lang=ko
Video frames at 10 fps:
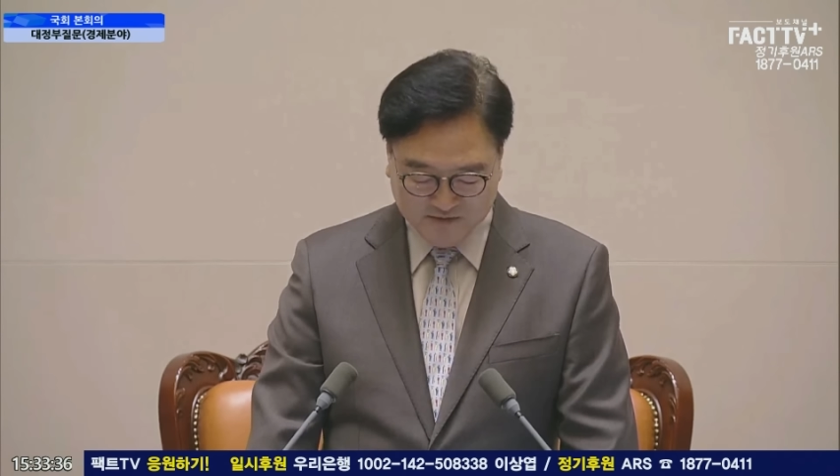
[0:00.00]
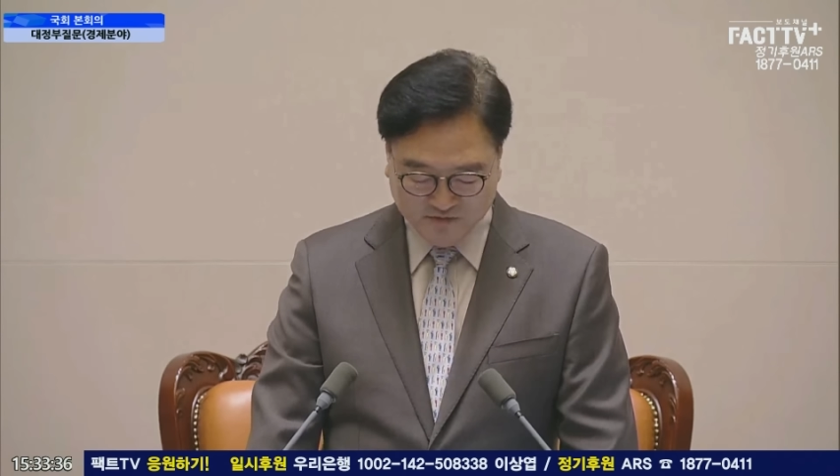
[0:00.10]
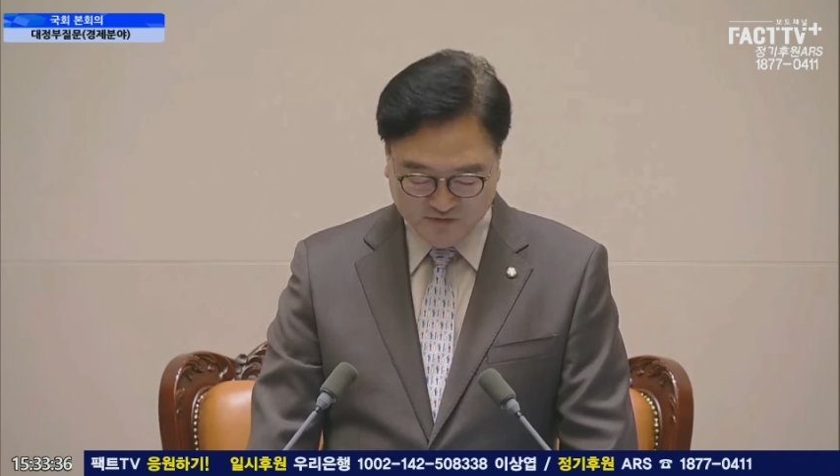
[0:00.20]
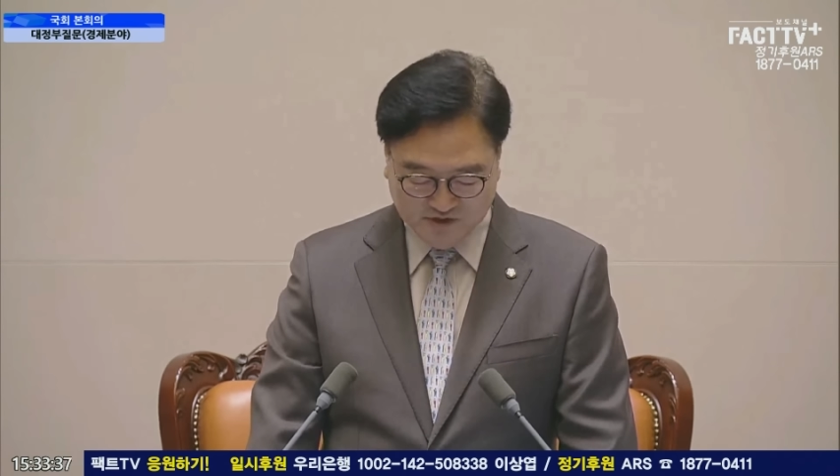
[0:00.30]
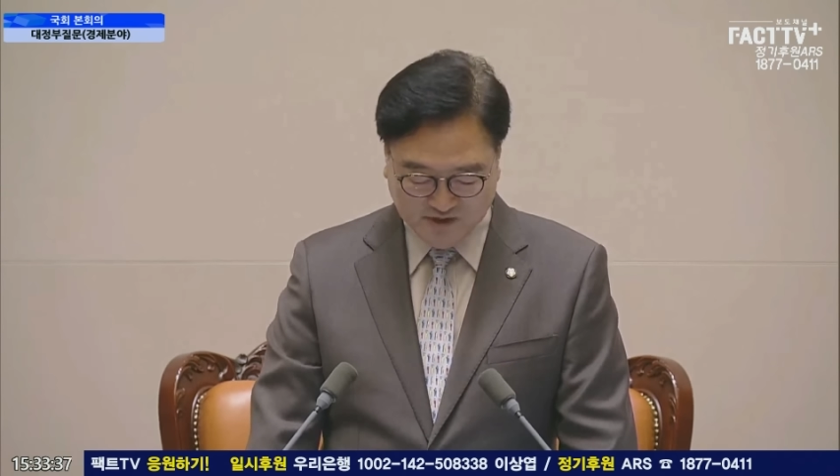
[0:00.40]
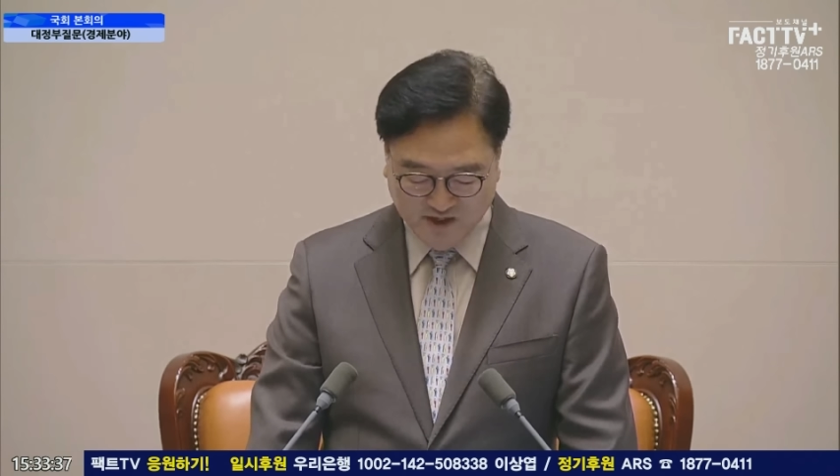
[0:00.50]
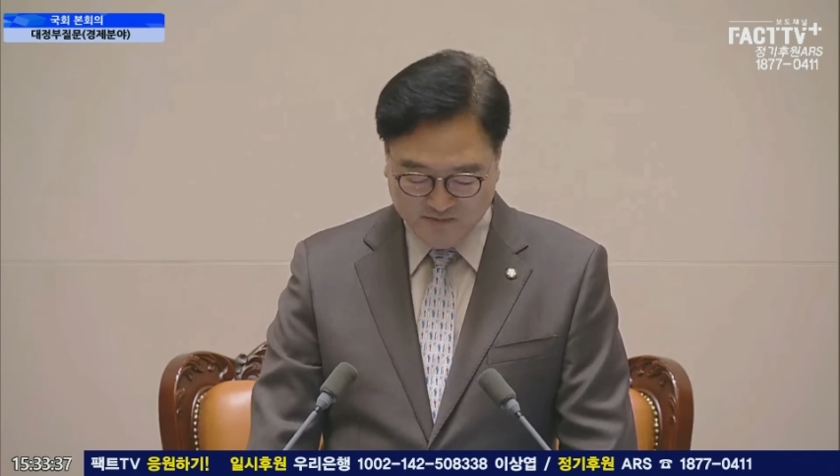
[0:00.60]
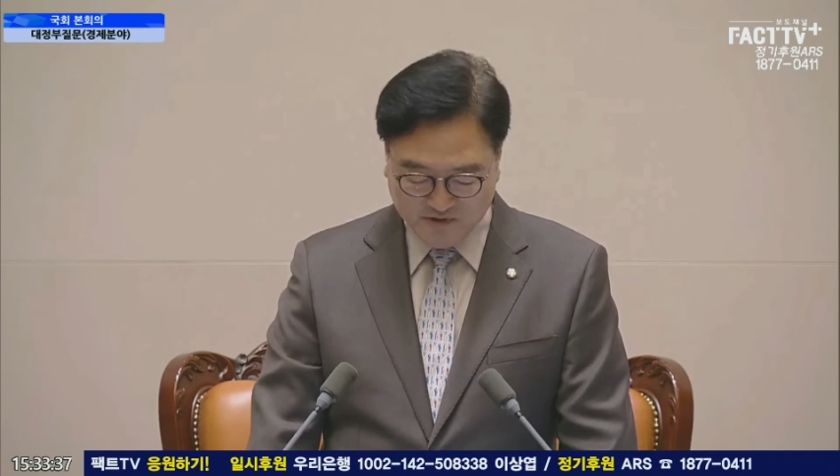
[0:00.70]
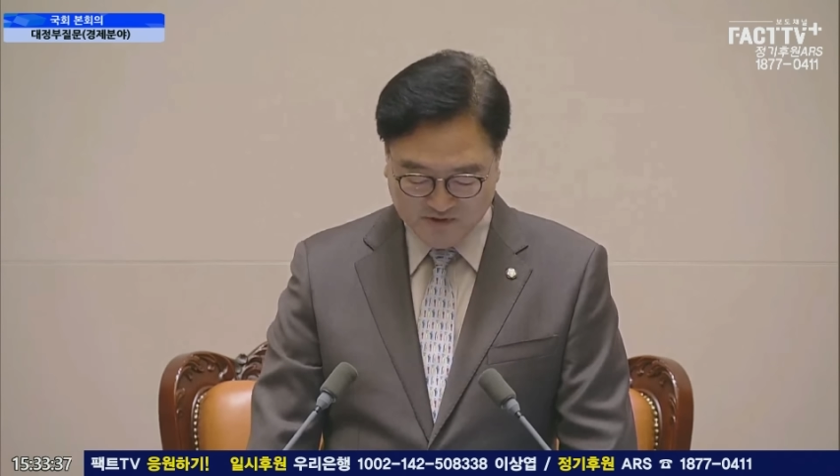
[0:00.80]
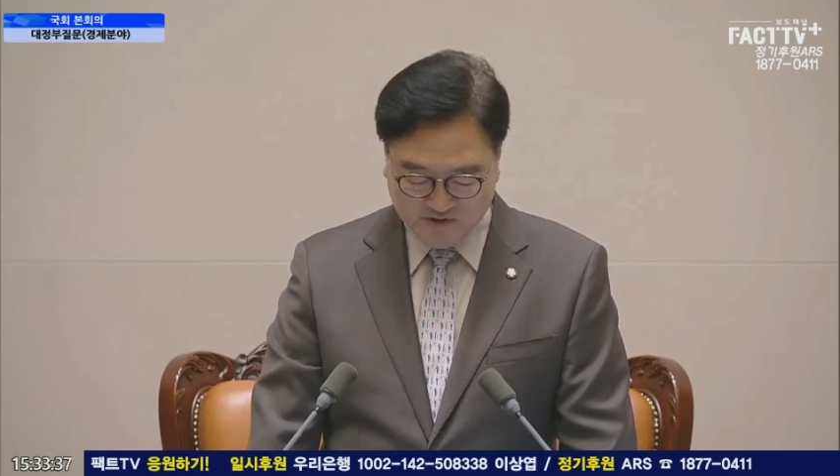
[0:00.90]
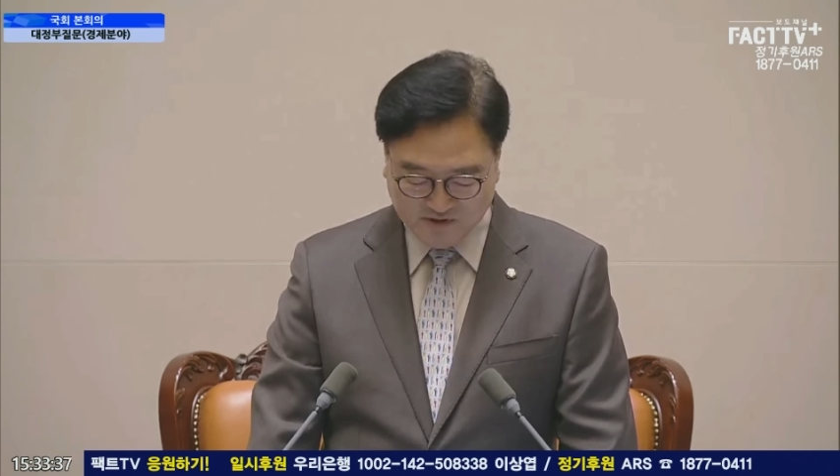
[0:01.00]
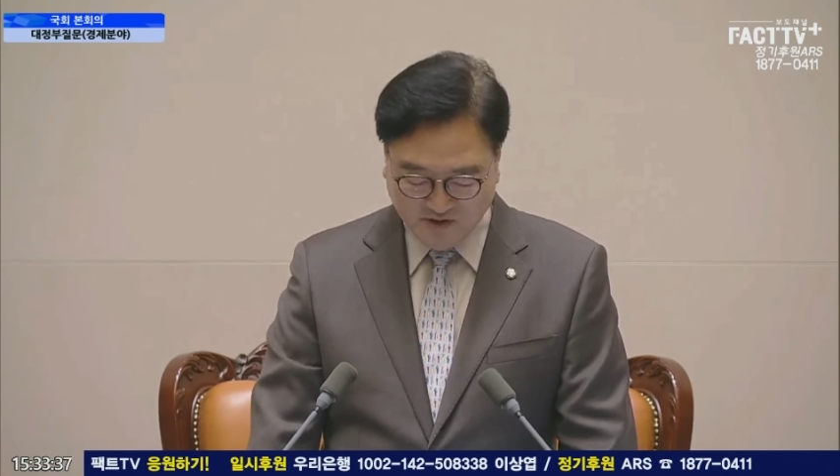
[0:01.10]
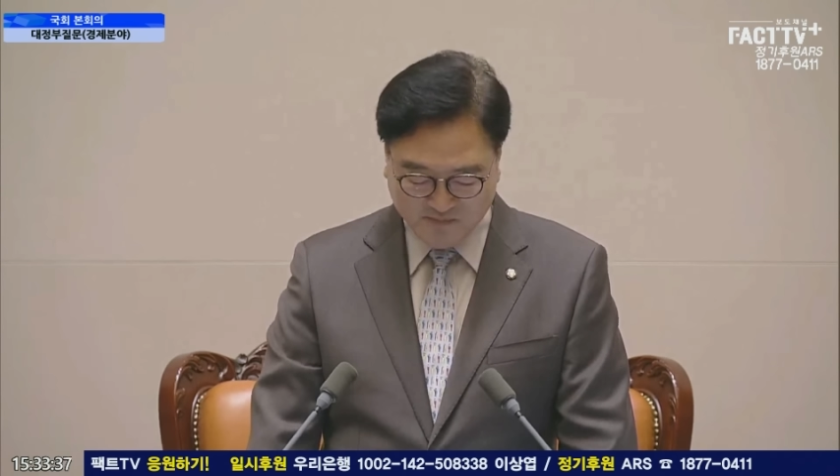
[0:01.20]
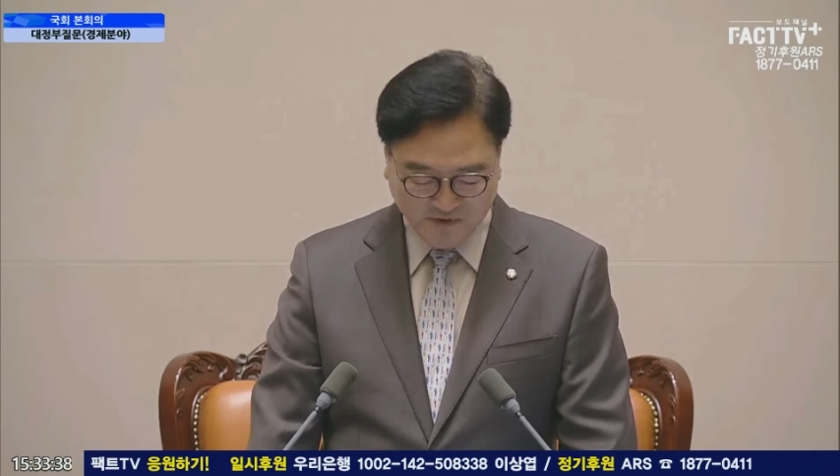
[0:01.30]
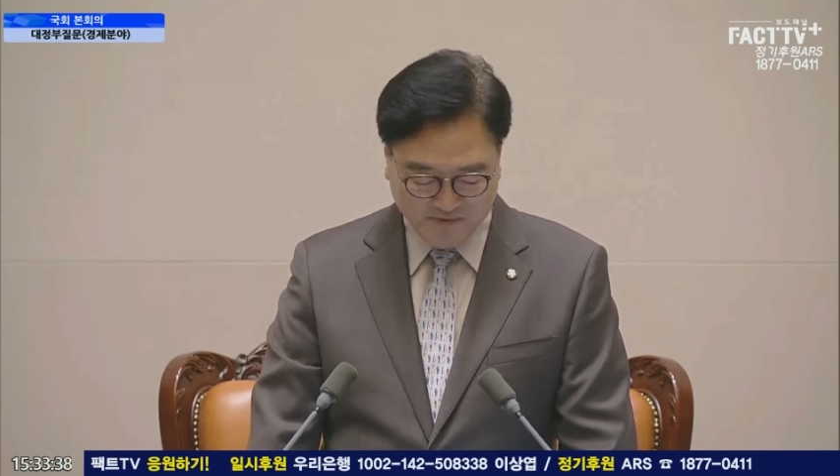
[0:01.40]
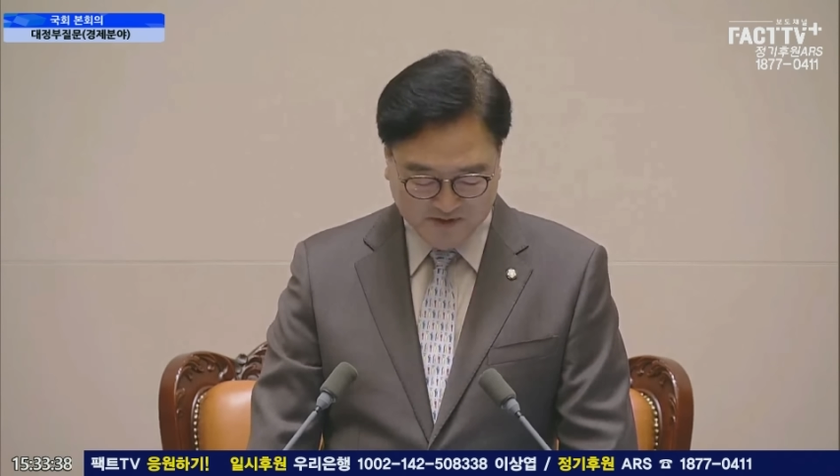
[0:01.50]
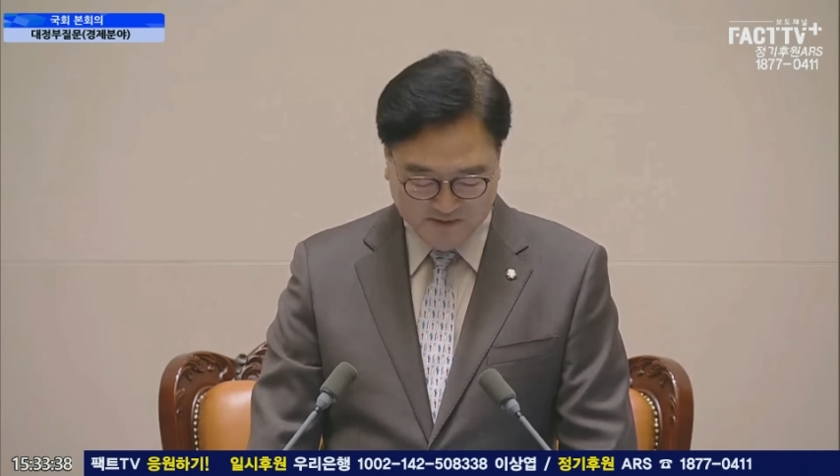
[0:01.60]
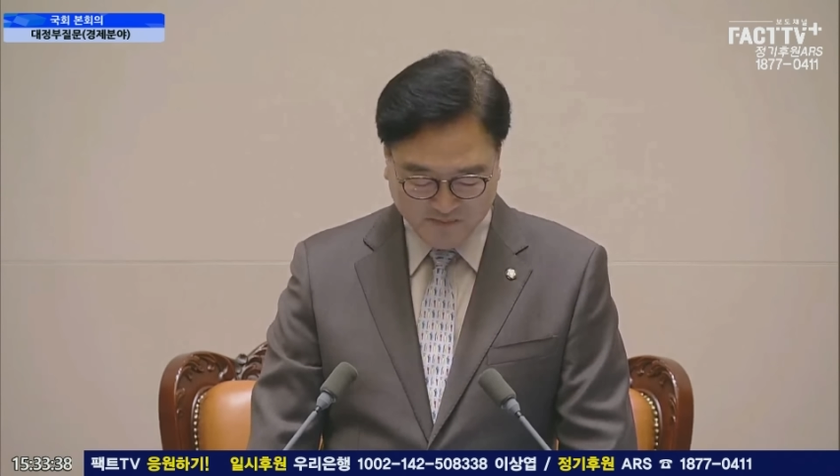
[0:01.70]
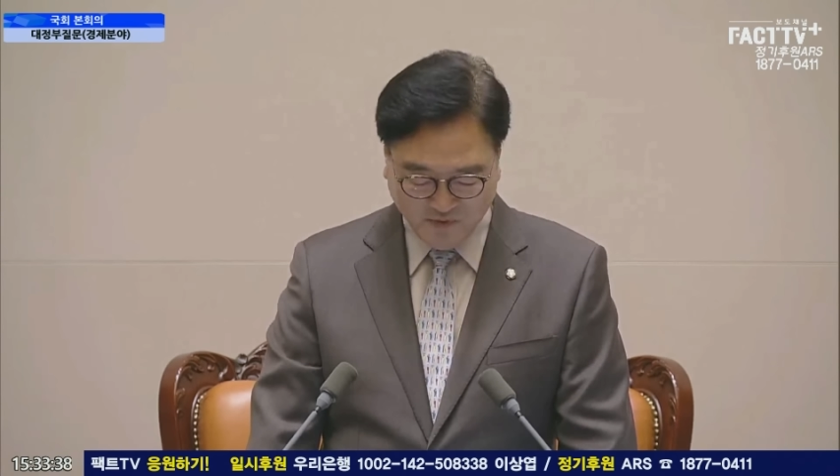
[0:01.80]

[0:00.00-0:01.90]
순직 해병 특검법이